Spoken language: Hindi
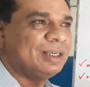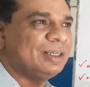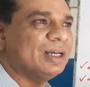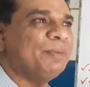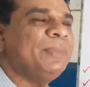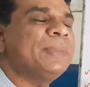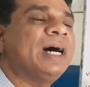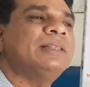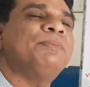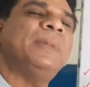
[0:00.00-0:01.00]
यहाँ
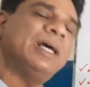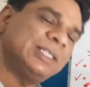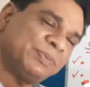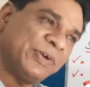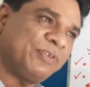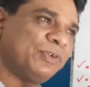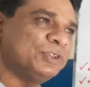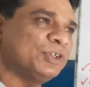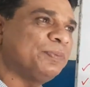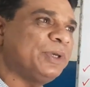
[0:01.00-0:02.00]
बात महज
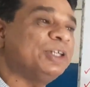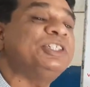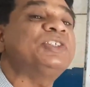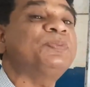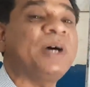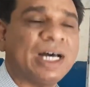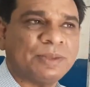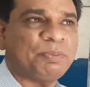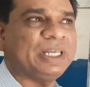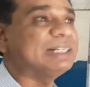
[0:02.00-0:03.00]
मफरूज़ों पे और
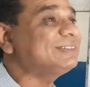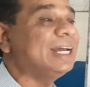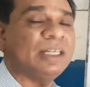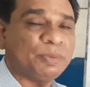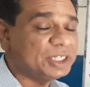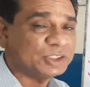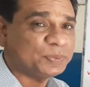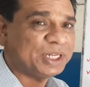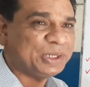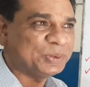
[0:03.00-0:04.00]
जज्बात पे या सेंटिमेंट्स
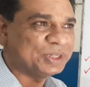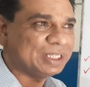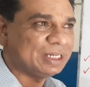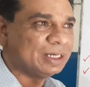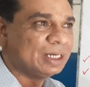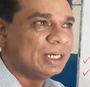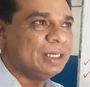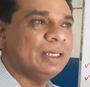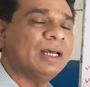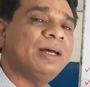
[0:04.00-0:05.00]
पे नहीं होती
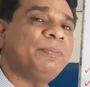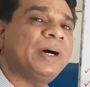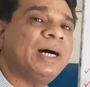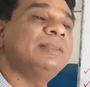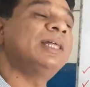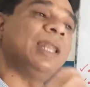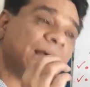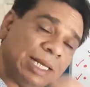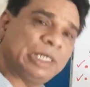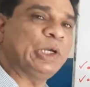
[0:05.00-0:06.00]
यहाँ बात
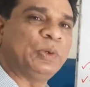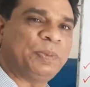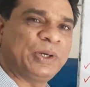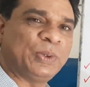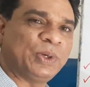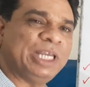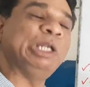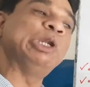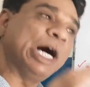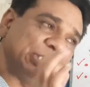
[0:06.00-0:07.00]
दलाइल के ऊपर होगी
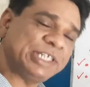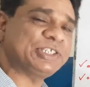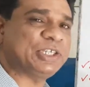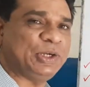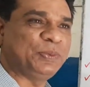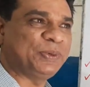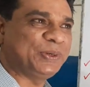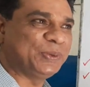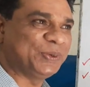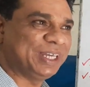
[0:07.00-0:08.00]
लॉजिक्स के ऊपर
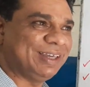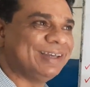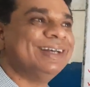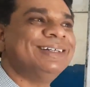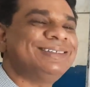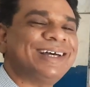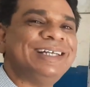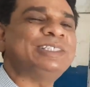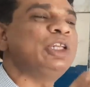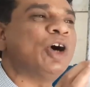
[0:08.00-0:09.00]
होगी
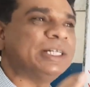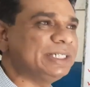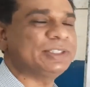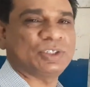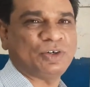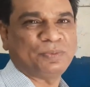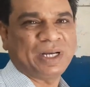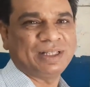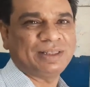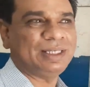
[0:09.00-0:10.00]
साइंस लॉजिक्स को
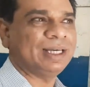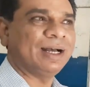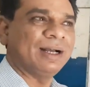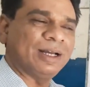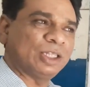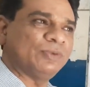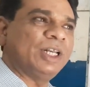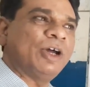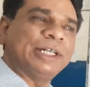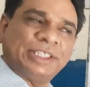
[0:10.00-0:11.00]
मानती है अगर तो वह
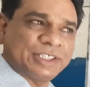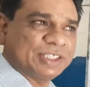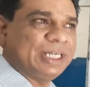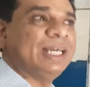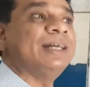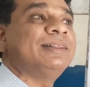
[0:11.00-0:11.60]
लॉजिक्स के